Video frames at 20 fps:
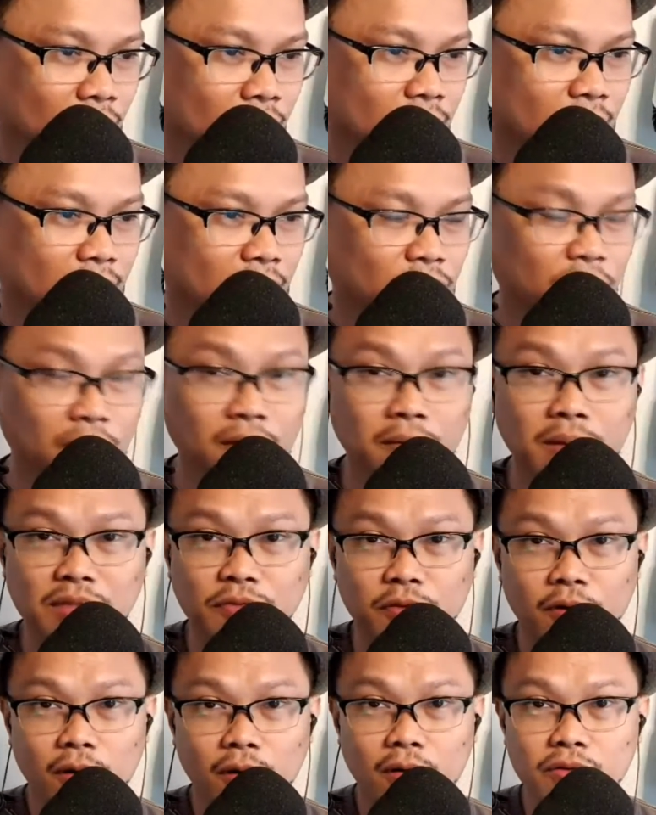Thank you very much
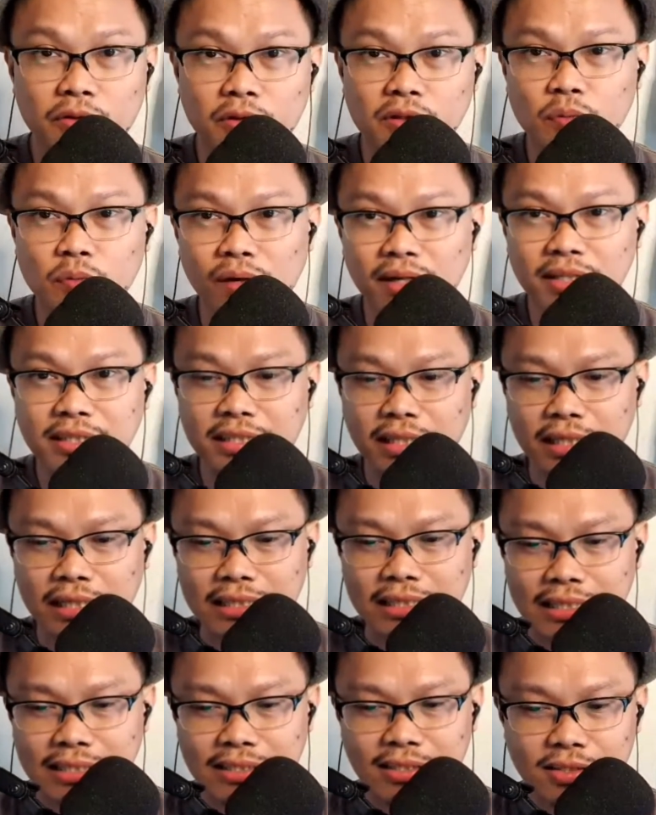for all those
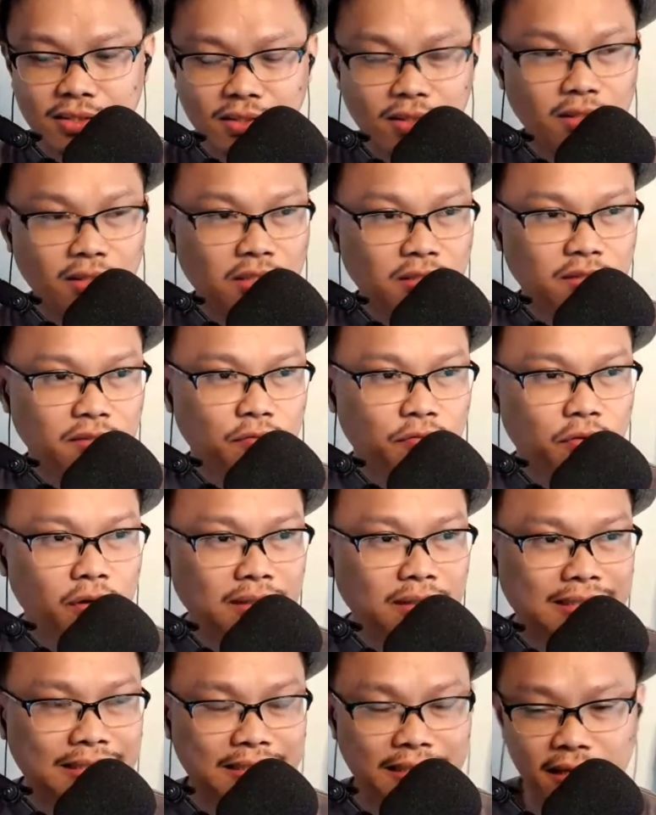watching. This is uh,
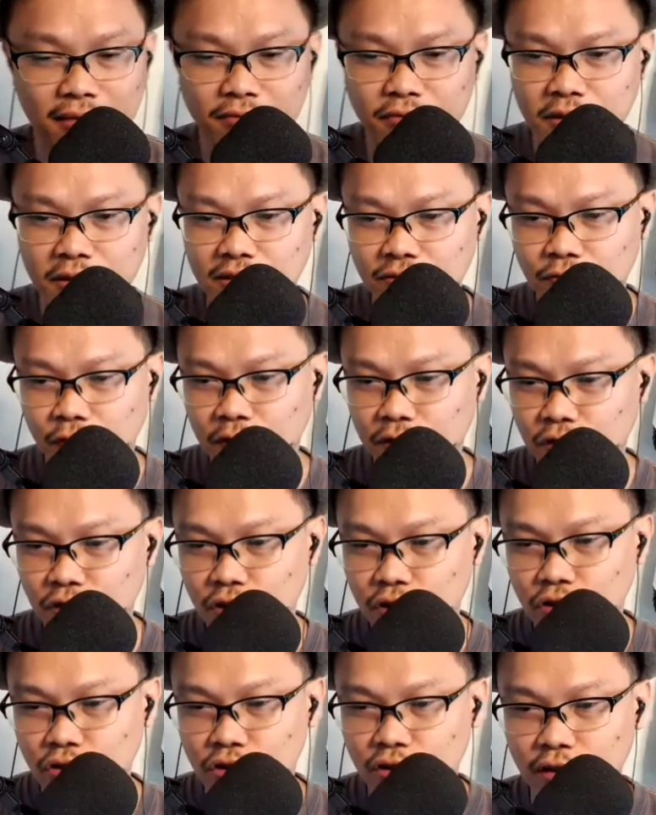Gervonta Davis
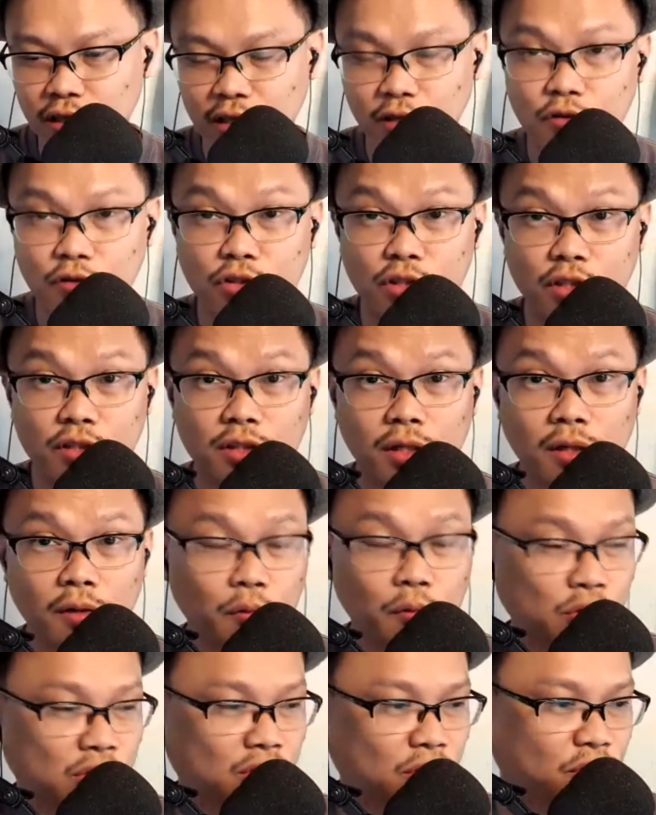versus Leo Santa
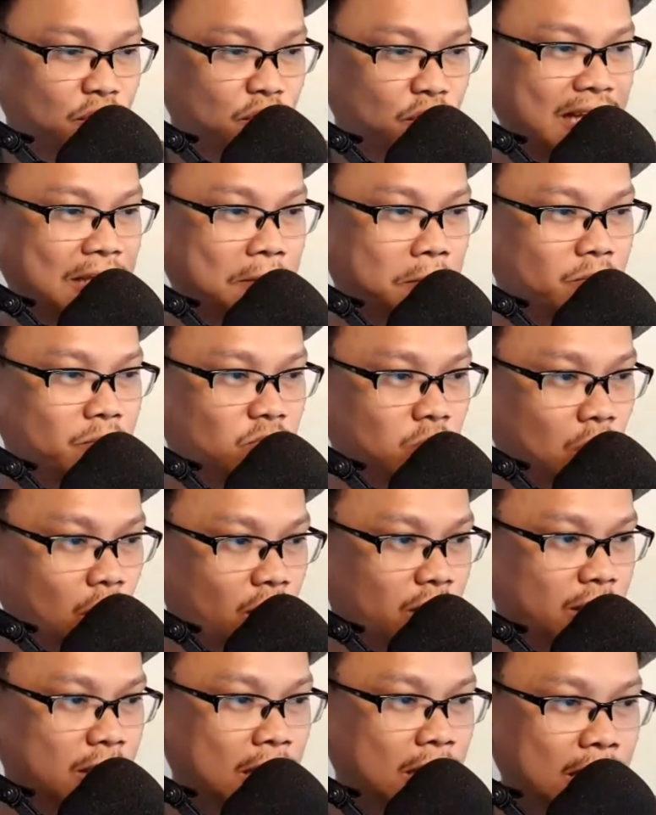Cruz fight
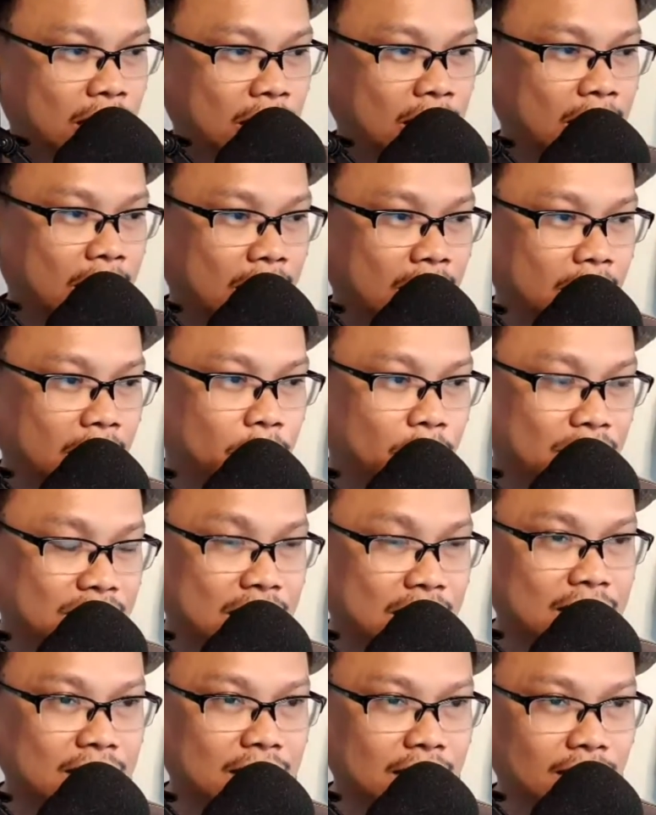vlog. And
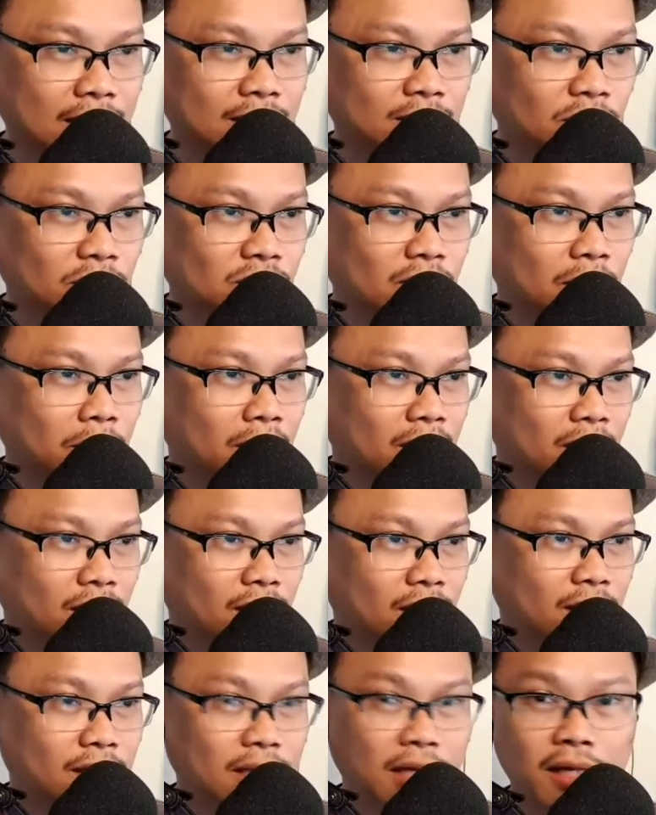pasensya na dun sa
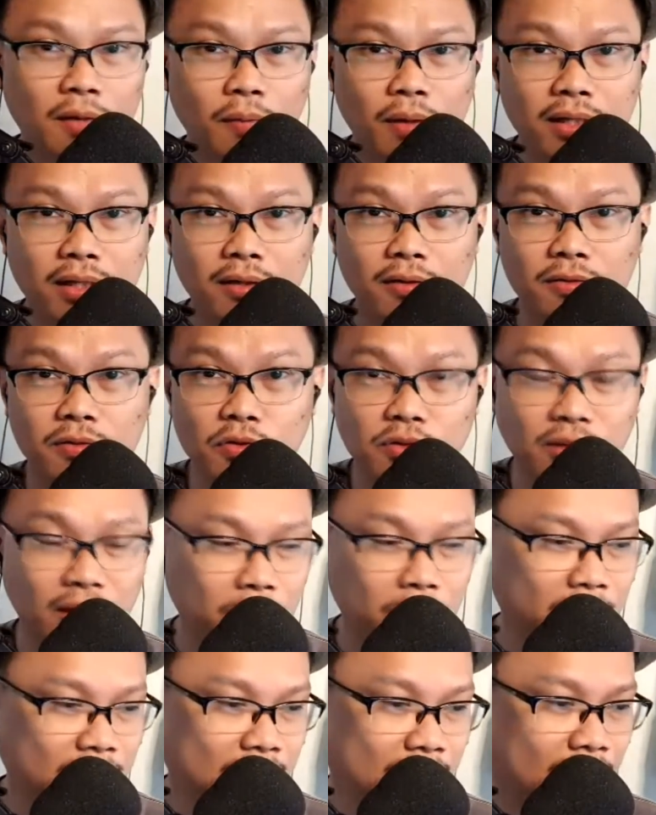mga naiwanan ko dun sa
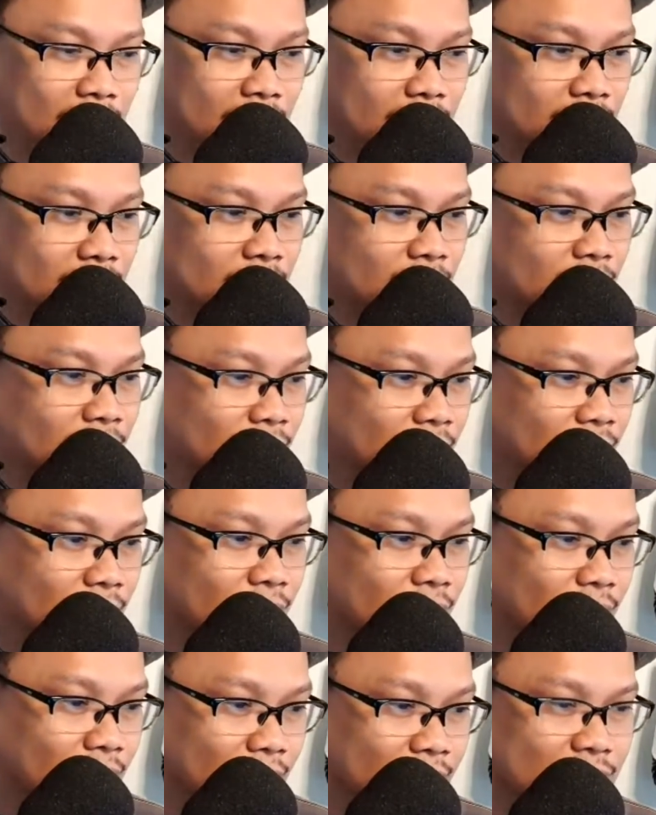kabila ha.
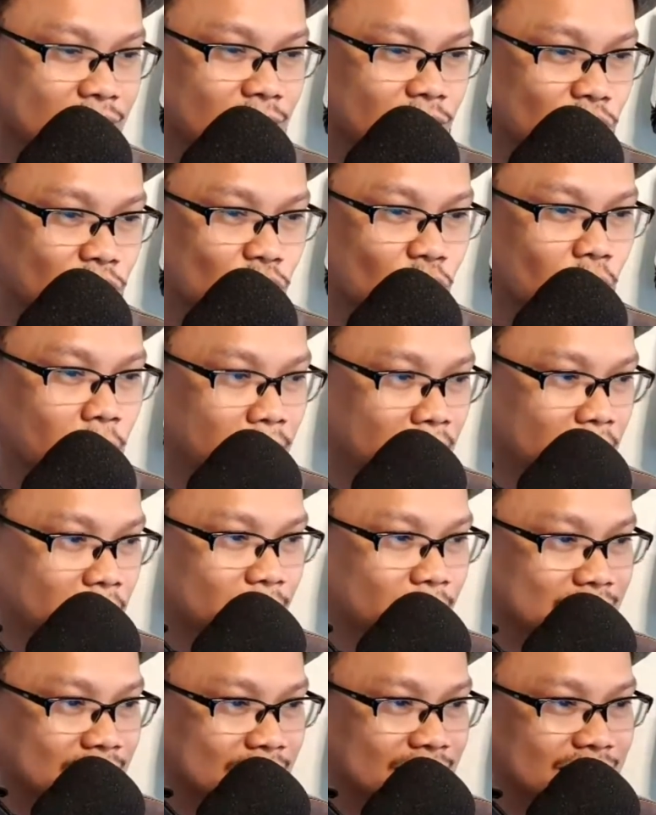Guys, sobrang
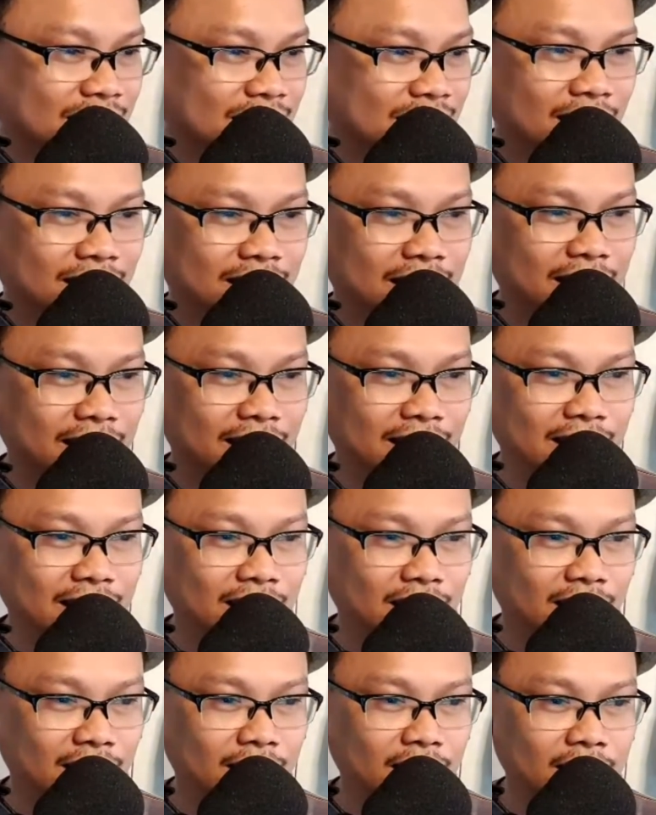pasensya dahil
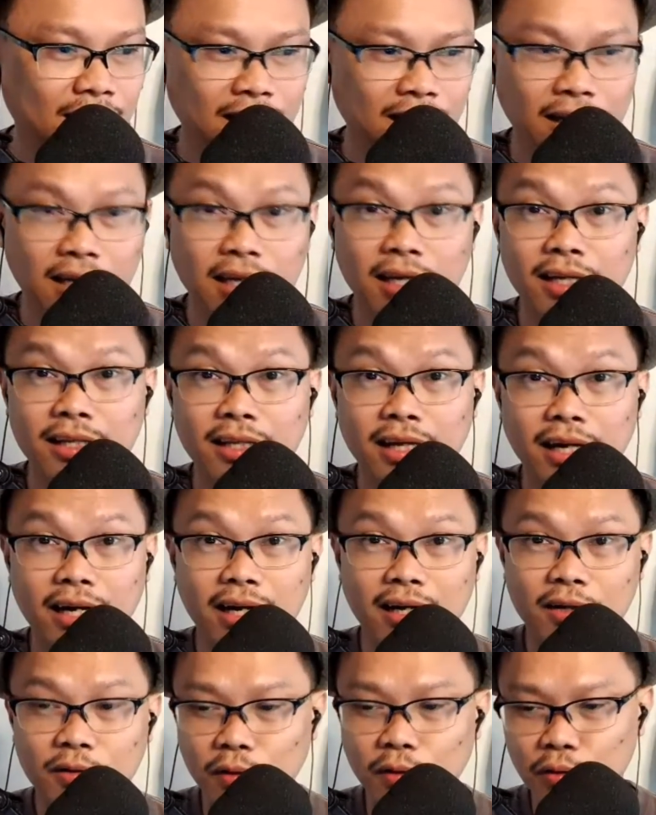uh,
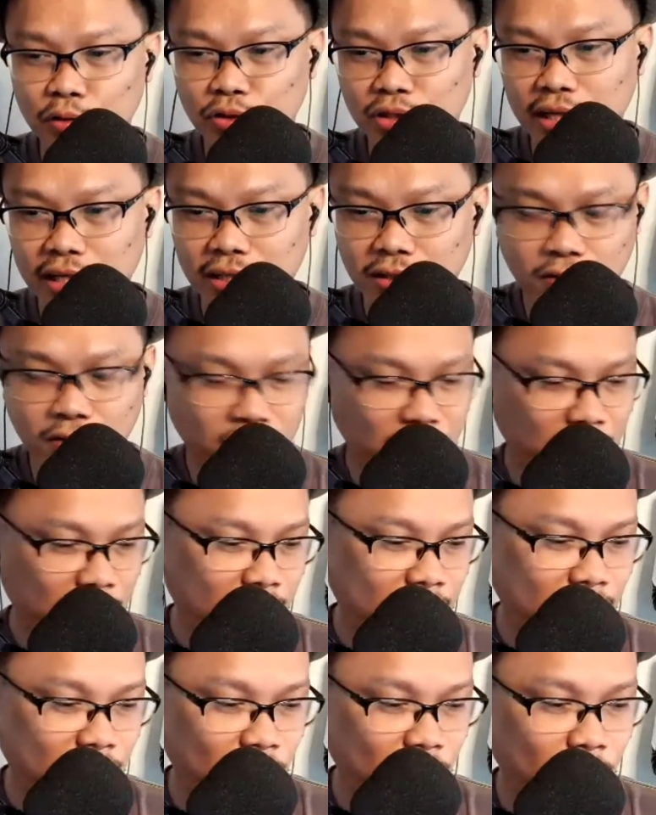nangako ako sa inyo
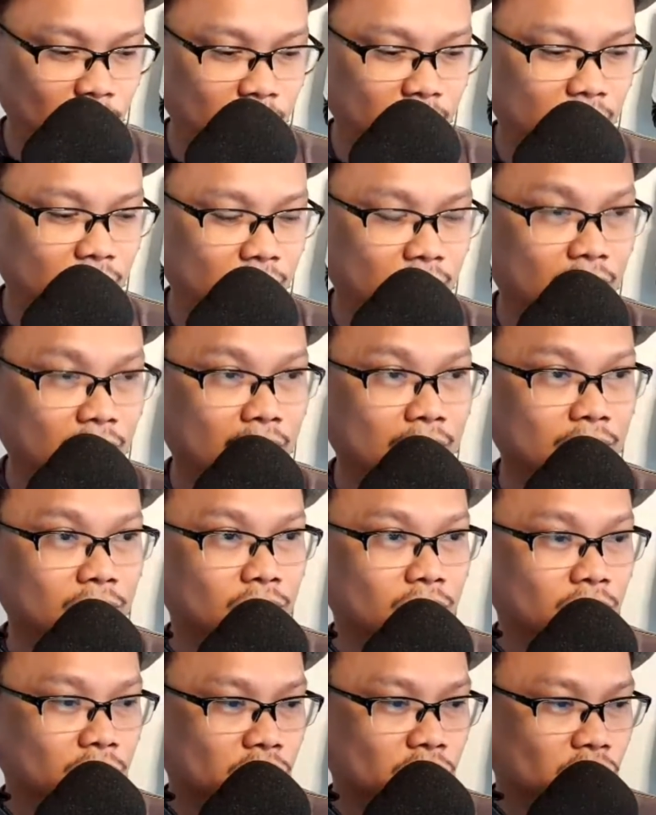na ito yung iano
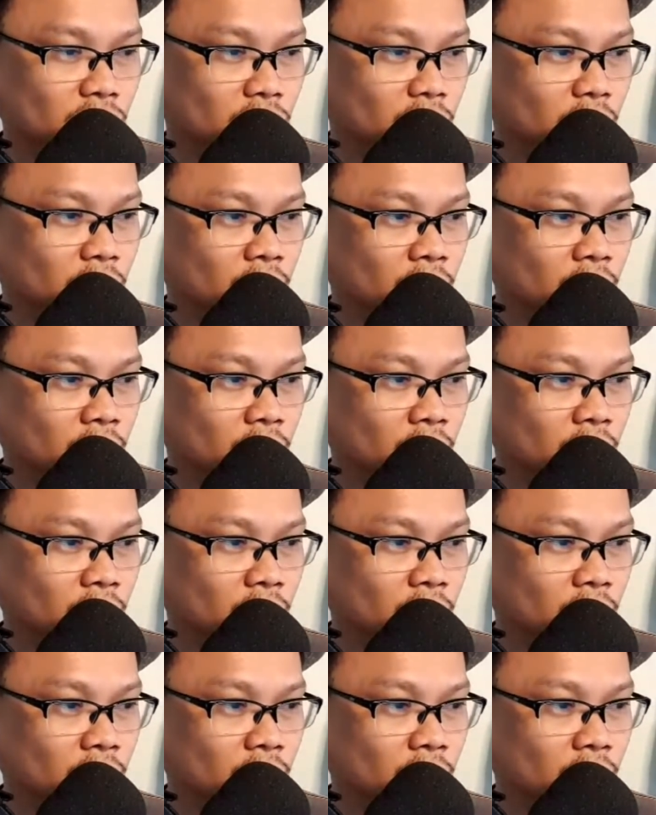ko so